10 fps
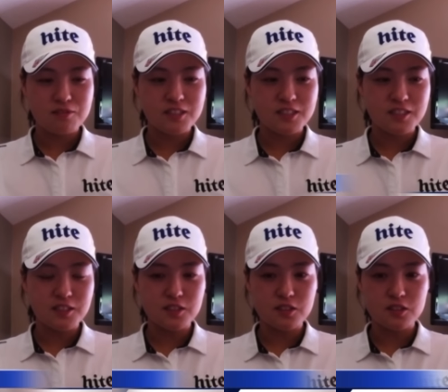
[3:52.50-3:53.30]

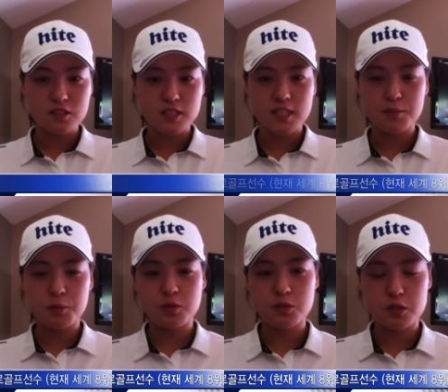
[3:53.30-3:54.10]
일단 제
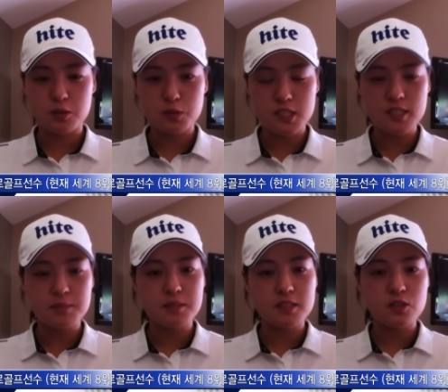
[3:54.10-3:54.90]
별명은 저희
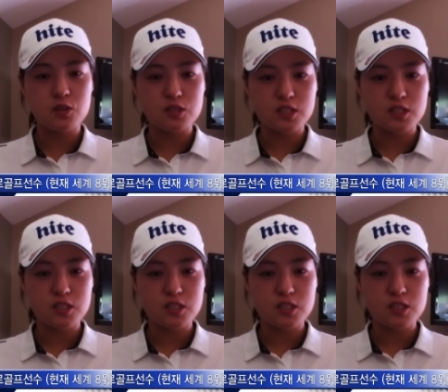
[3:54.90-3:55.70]
코치님께서
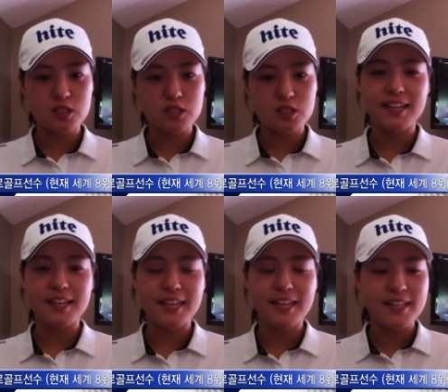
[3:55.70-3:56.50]

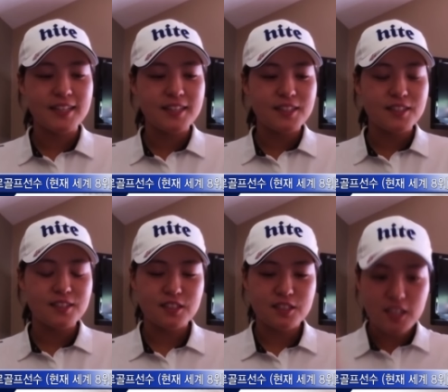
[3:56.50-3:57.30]
지어주셨는데
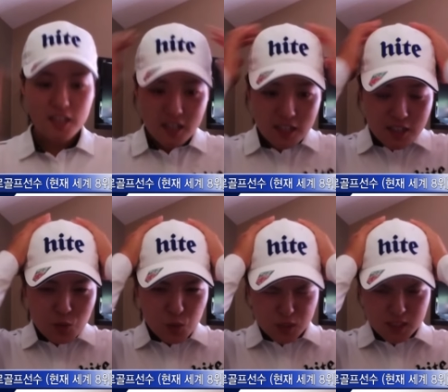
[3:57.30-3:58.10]
일단 제가
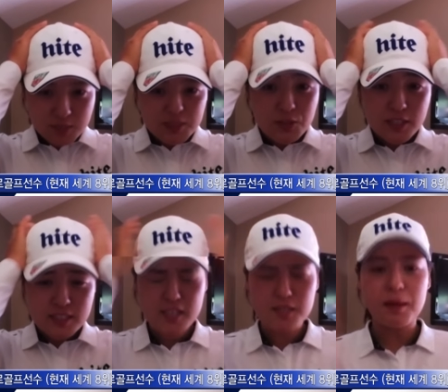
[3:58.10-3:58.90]
호기심이
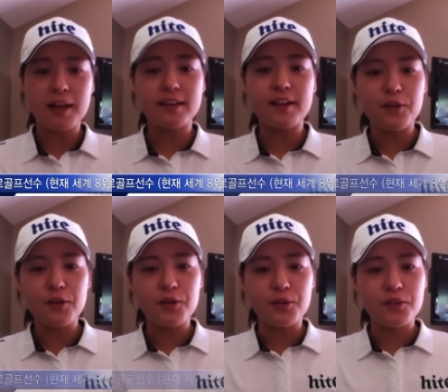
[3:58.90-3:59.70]
굉장히
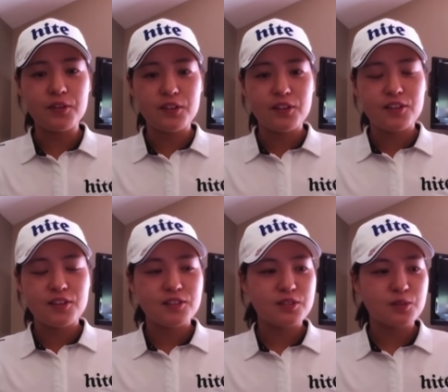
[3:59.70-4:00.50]
많아요.
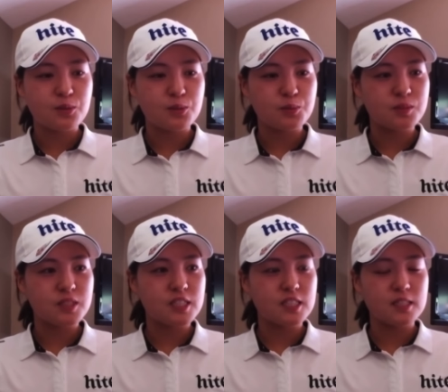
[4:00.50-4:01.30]
그래서 좀
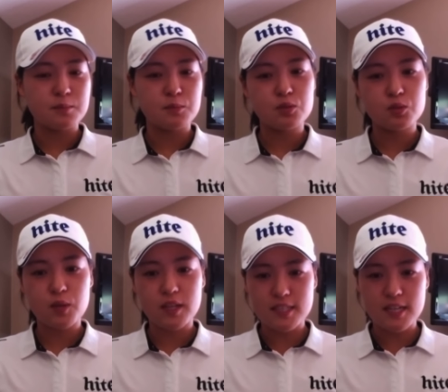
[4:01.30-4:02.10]
질문도
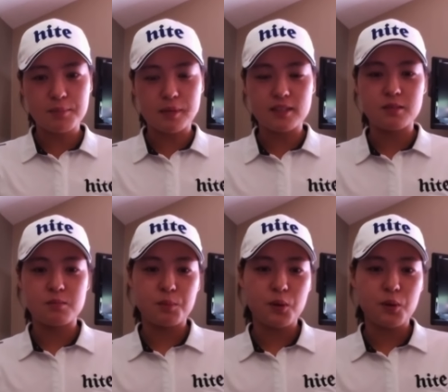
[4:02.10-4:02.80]
굉장히 많은